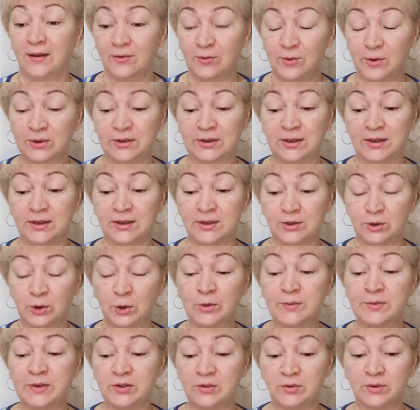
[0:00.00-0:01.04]
Вот,
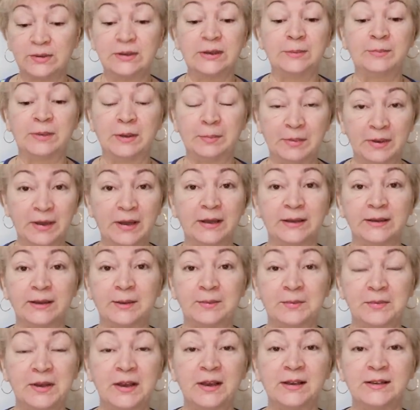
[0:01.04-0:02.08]
что у меня сегодня по
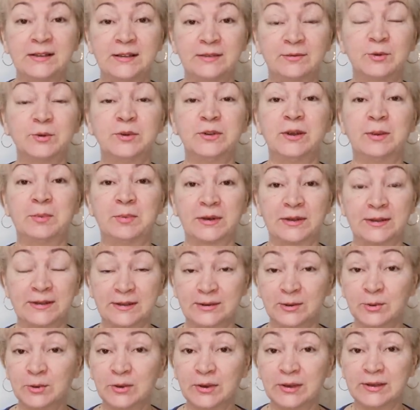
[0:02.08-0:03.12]
планам? Я сегодня
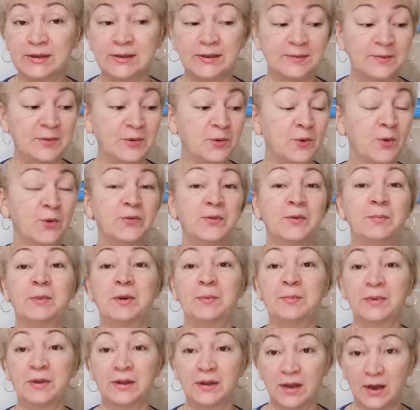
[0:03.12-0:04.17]
проснулась, кофе
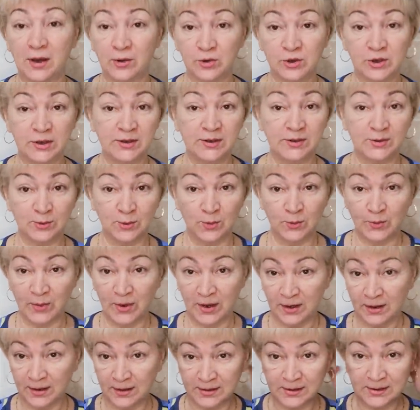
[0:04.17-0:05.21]
попила уже,
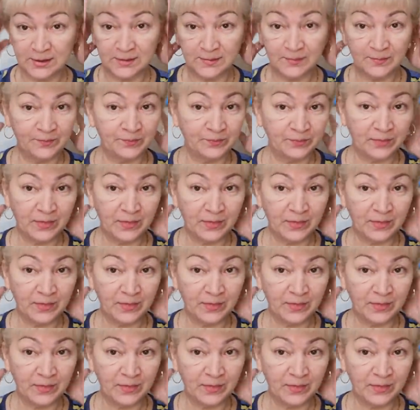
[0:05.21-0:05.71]
искупалась,